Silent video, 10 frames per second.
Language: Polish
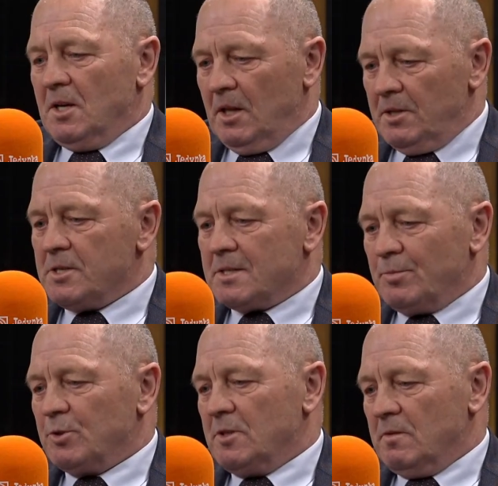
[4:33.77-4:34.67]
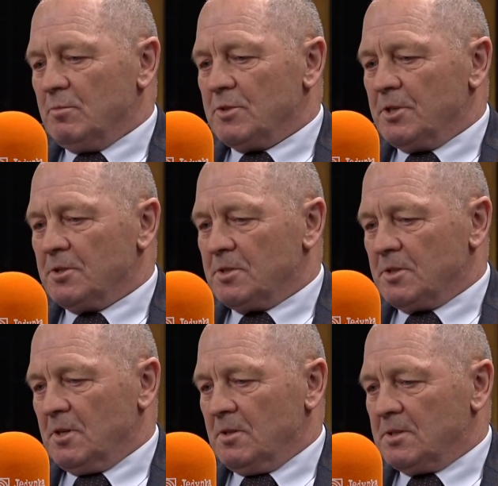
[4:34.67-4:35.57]
ja też spodziewam się,
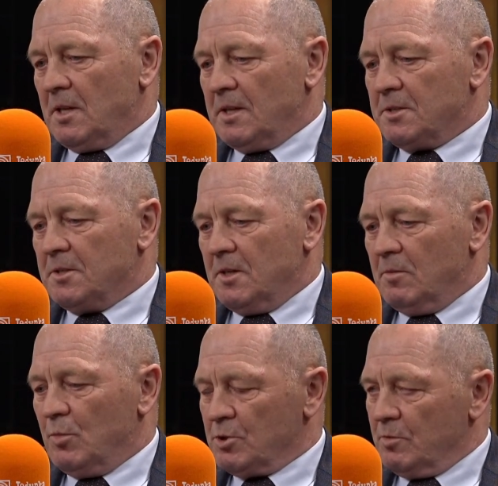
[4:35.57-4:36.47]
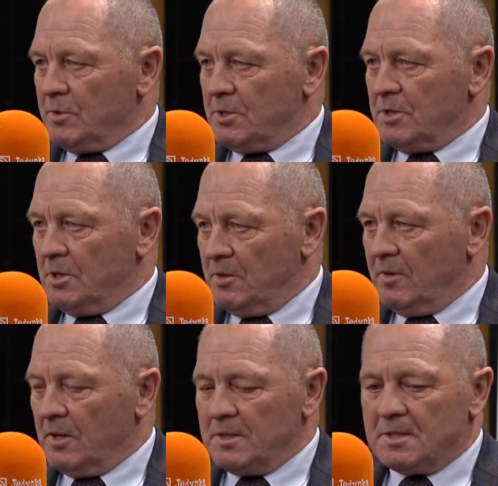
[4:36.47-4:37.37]
że ostatecznie może może być
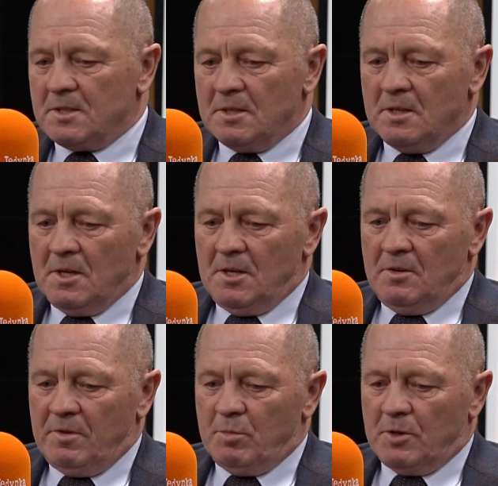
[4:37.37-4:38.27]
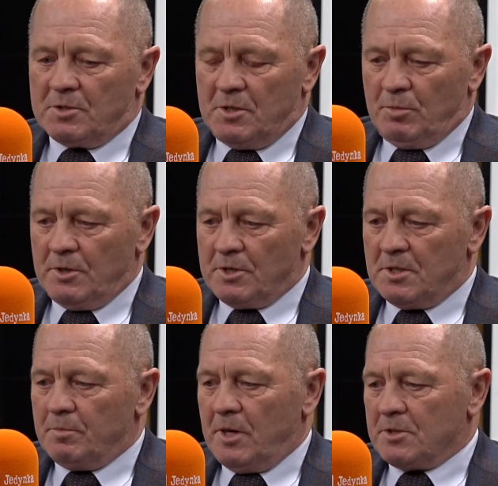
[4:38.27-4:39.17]
dwie listy wyborcze, bo
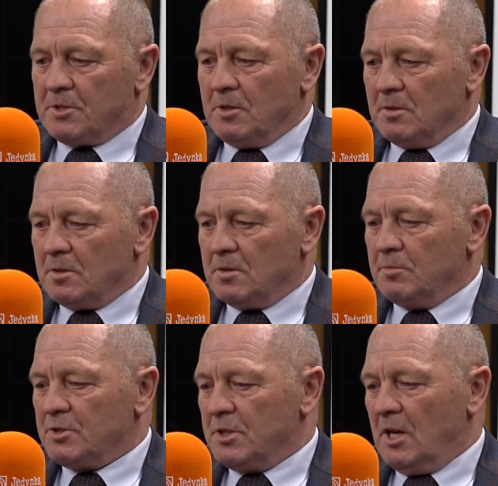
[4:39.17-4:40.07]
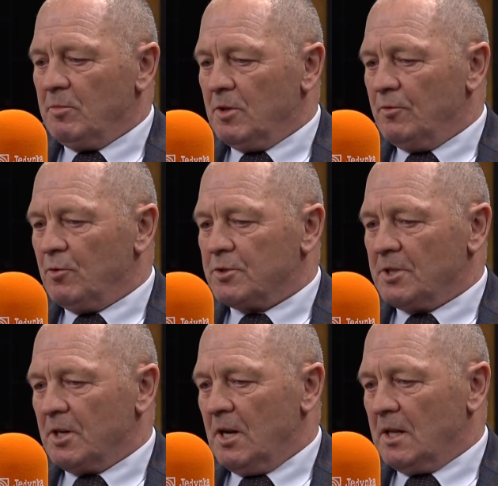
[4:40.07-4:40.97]
jeśli patrzę od przynajmniej dwóch,
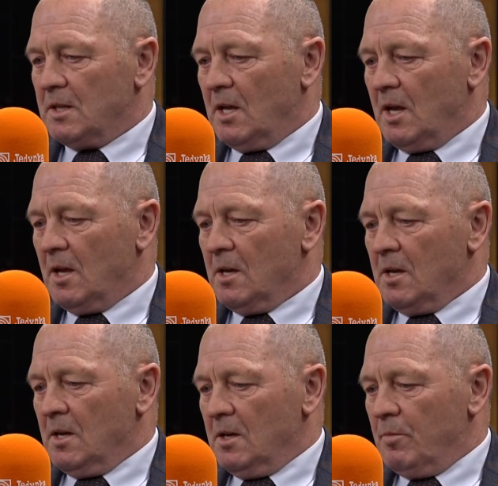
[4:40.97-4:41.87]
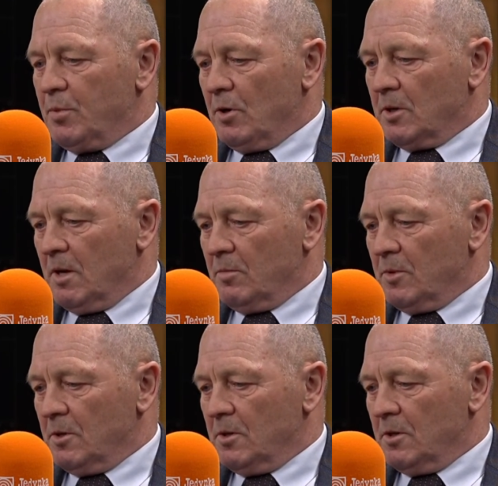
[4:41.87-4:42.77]
trzech lat na e,
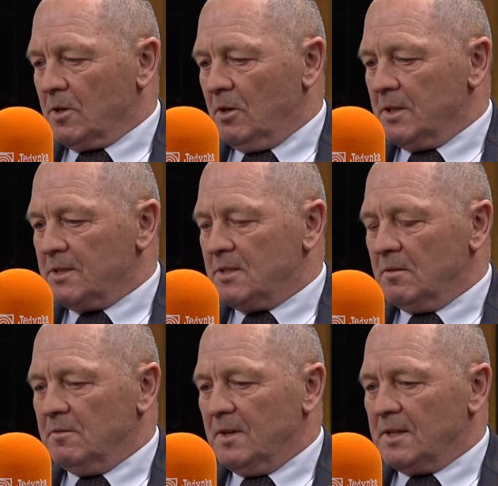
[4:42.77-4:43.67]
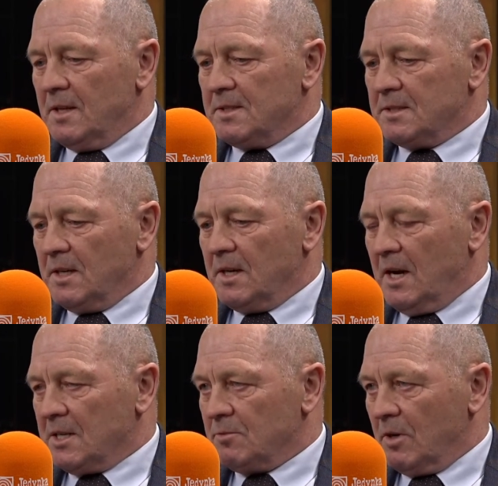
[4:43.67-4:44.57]
program e, Koalicji Obywatelskiej,
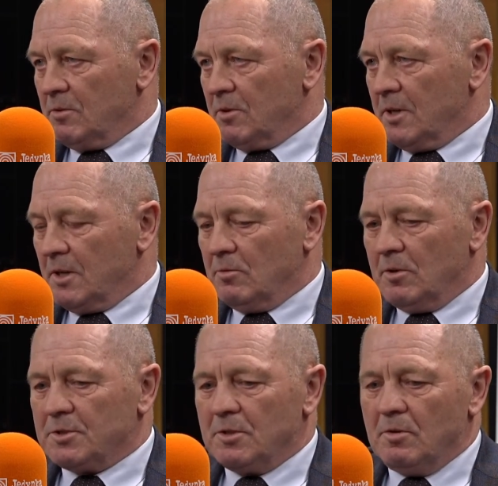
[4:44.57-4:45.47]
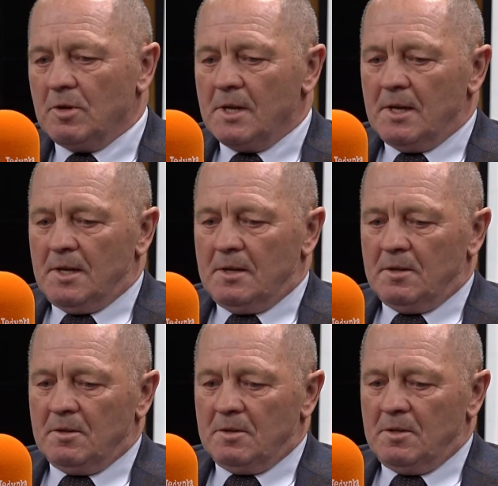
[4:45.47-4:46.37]
hasła, które głoszą
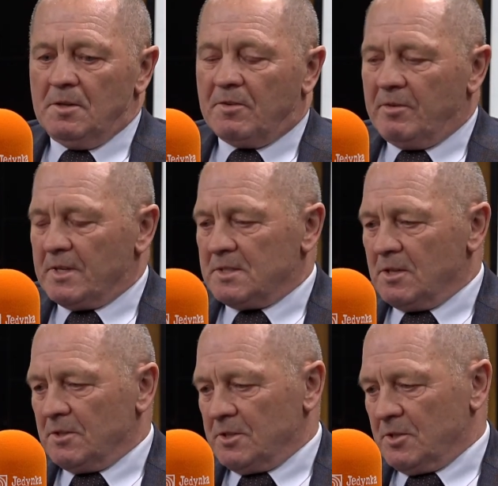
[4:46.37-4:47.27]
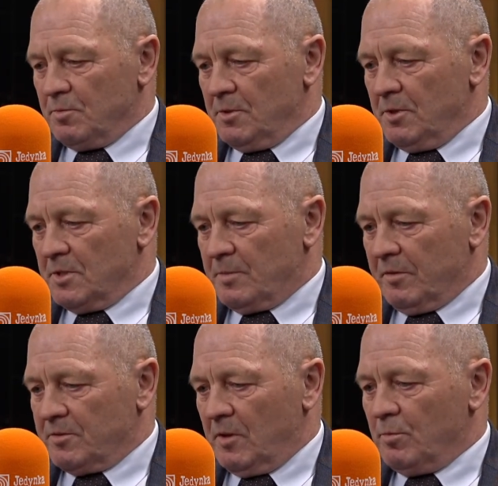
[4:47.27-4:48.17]
e, i w kwestii chociażby
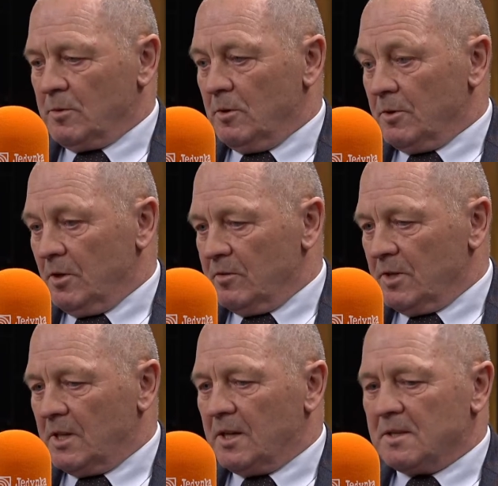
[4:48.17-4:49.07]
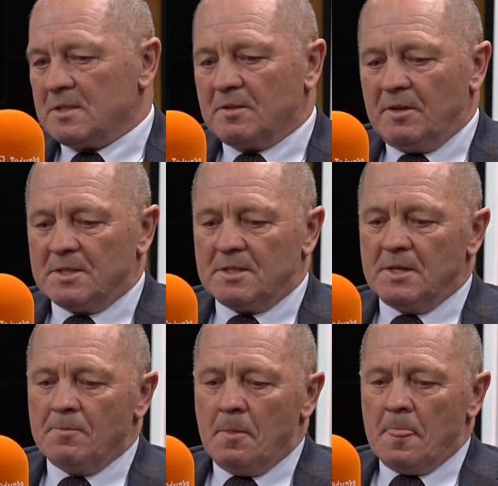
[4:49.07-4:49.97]
spraw światopoglądowych, i teraz w
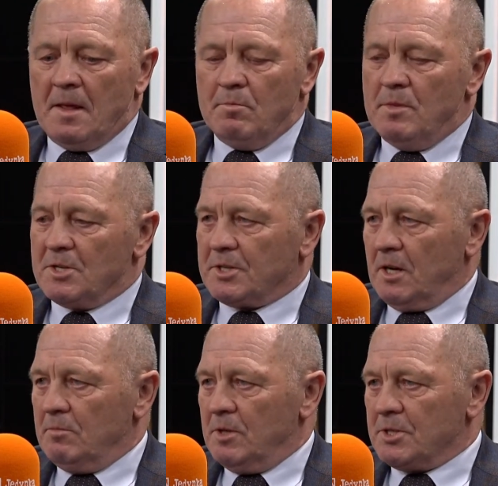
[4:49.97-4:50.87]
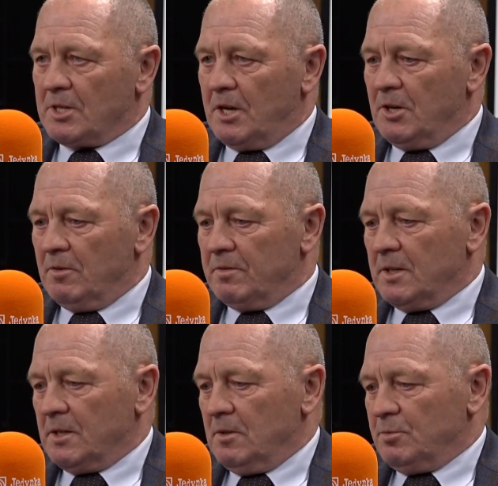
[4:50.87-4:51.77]
kwestii mieszka
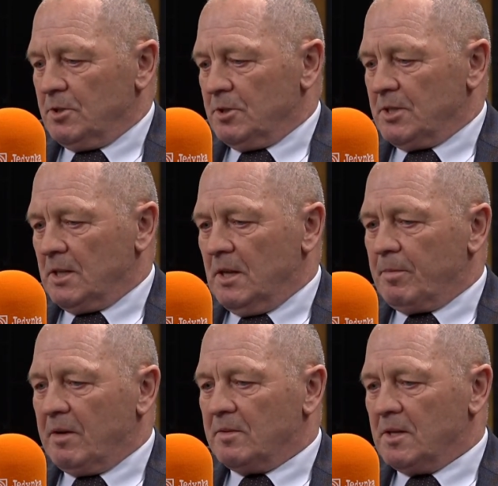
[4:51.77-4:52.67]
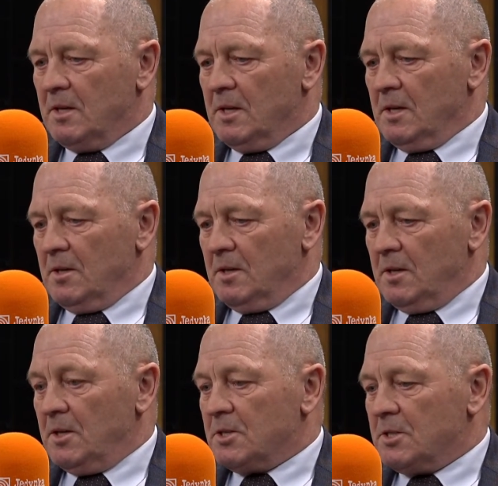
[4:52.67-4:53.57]
mieszkaniowych, to przecież tak naprawdę,
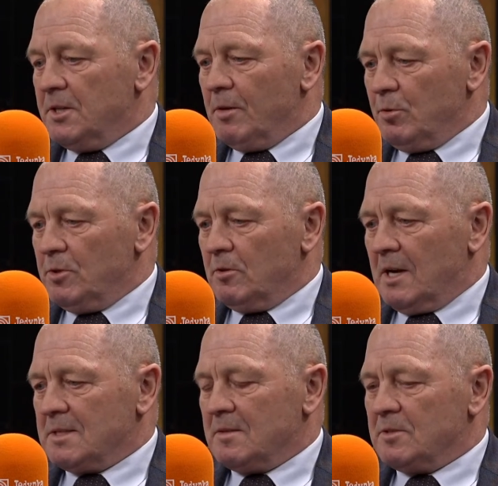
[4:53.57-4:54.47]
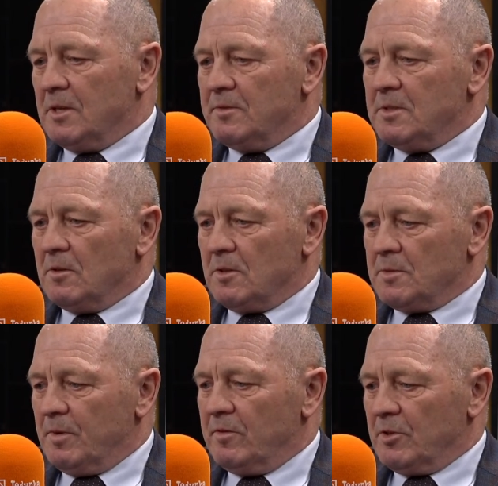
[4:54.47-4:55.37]
jeśli nie pójdą razem z lewicą, to
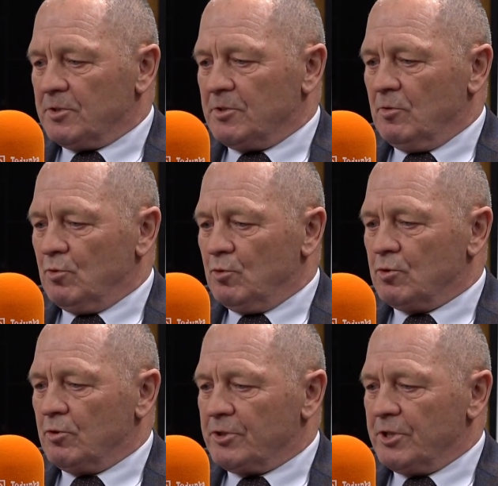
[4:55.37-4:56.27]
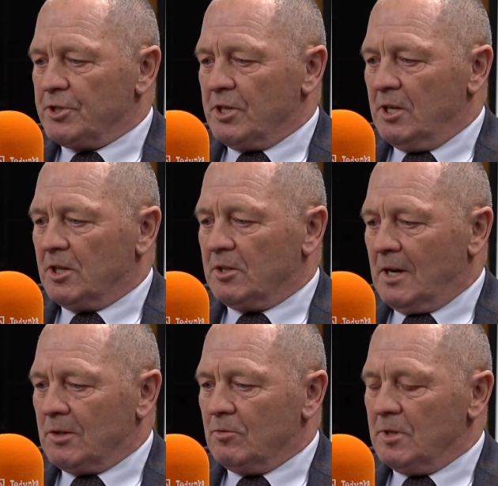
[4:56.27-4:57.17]
z pewnością dużą część
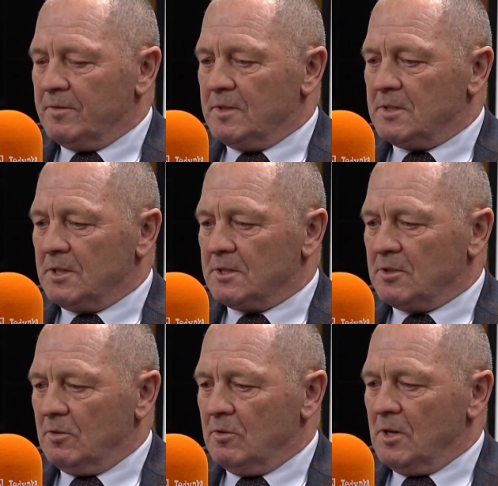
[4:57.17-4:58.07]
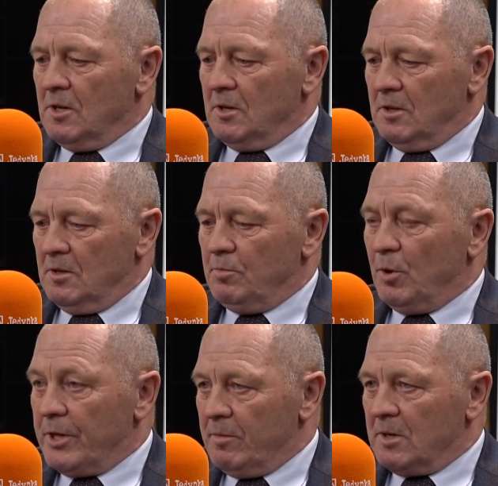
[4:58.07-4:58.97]
elektoratu lewicy chcą
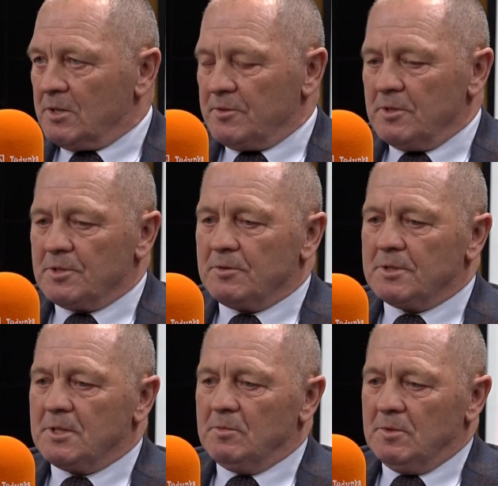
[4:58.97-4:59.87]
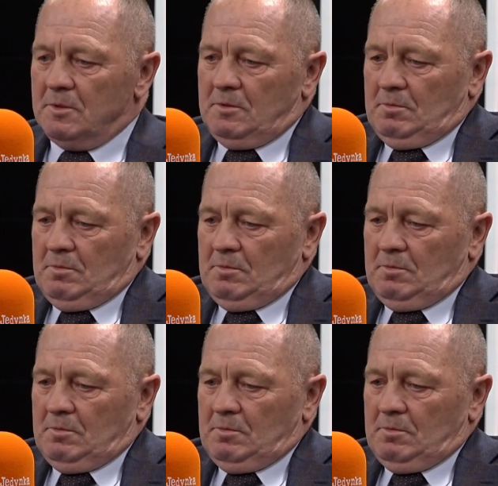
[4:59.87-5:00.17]
podebrać. W związku z tym